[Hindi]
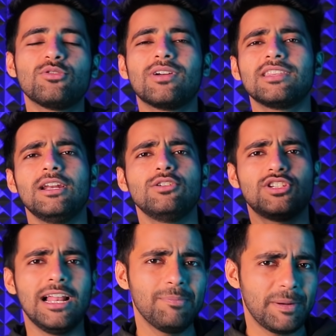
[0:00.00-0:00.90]
जरूर कर देना और
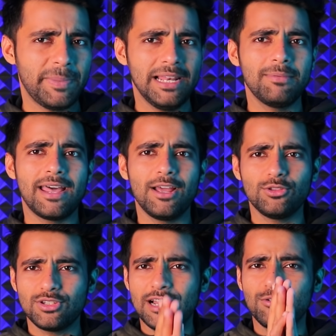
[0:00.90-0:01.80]
चैनल पर पहली बार आए
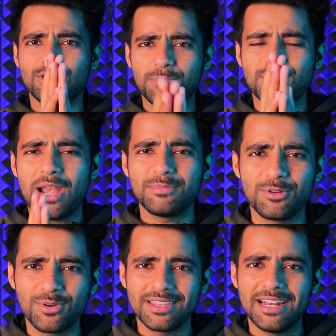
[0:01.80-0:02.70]
तो चैनल को सब्सक्राइब
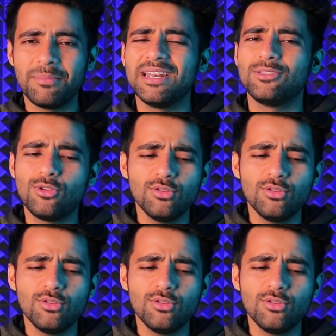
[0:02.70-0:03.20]
जरूर कर देना मेरे